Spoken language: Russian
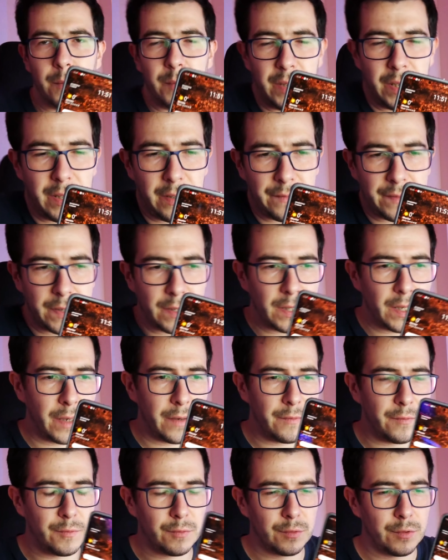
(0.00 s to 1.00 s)
Мне не всегда
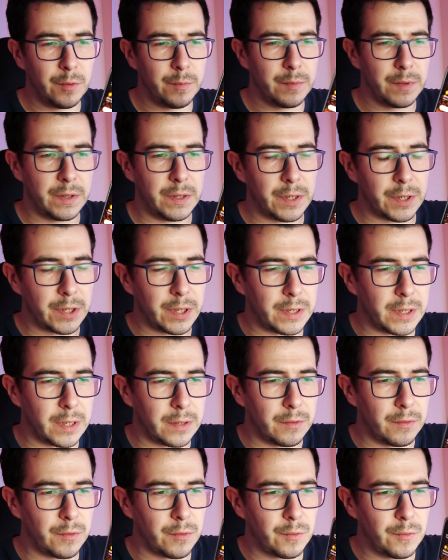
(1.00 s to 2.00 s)
его удобно держать
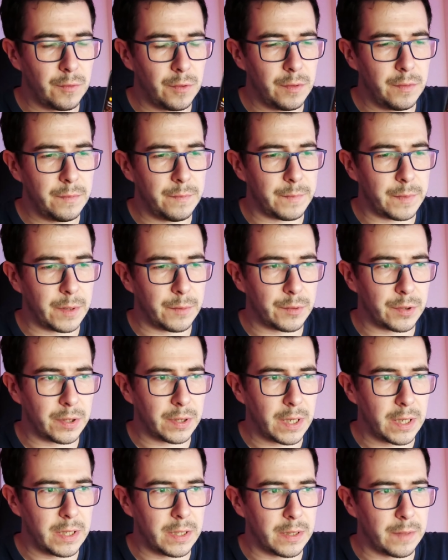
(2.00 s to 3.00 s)
одной рукой, потому
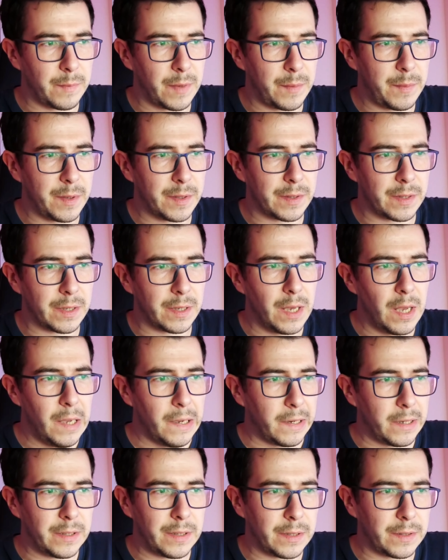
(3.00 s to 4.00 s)
что какие-то моменты,
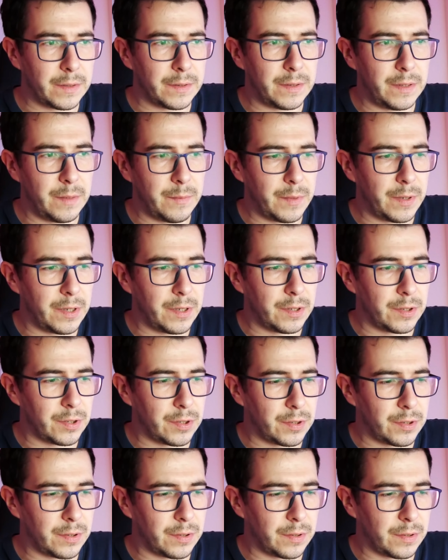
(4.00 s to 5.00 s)
когда ты
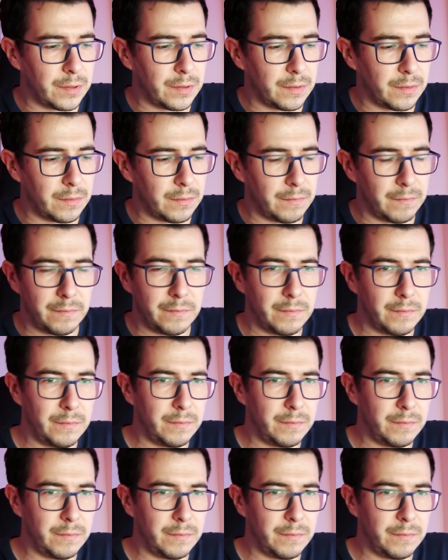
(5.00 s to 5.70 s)
снимаешь, э,